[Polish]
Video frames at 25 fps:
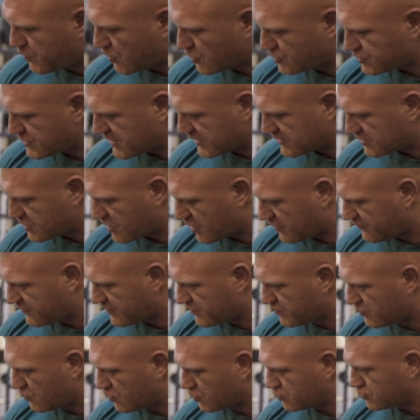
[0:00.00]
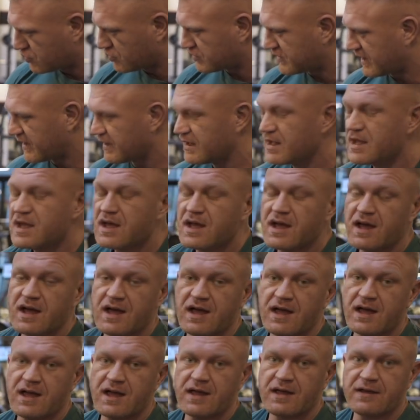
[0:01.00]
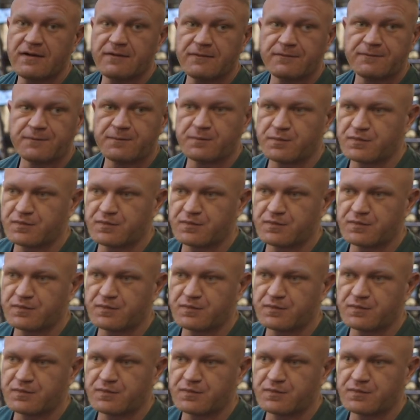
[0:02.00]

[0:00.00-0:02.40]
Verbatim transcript: pośladkowy mógł tutaj e,